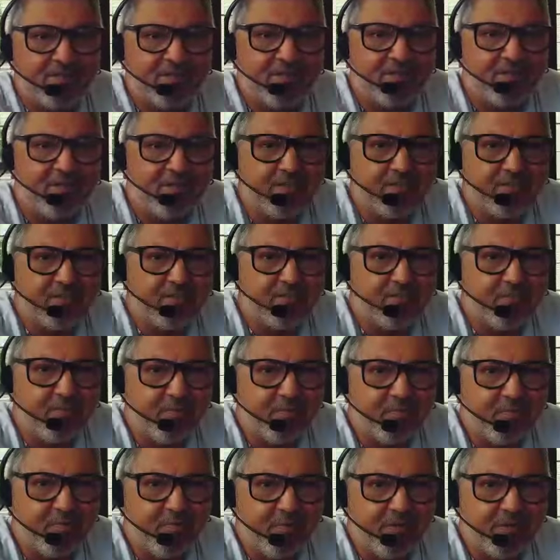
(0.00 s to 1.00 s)
Aquirais que foi
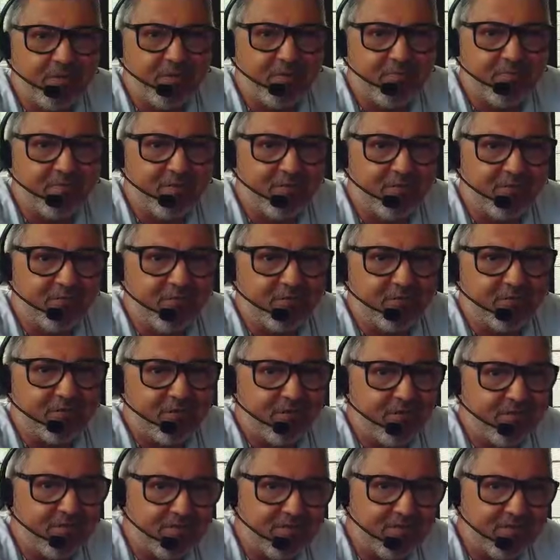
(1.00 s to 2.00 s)
a primeira capital do
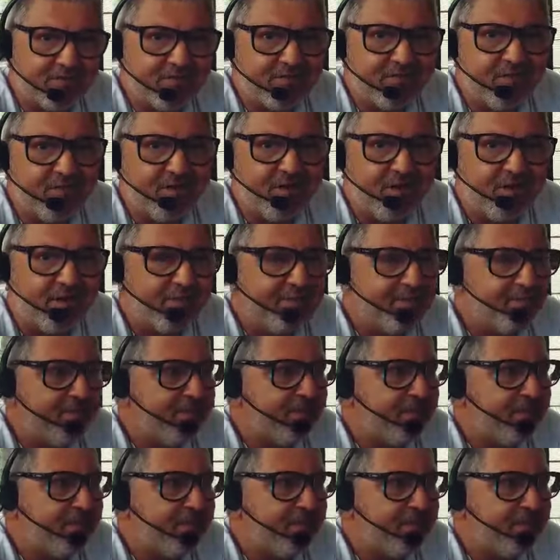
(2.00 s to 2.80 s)
estado do Ceará,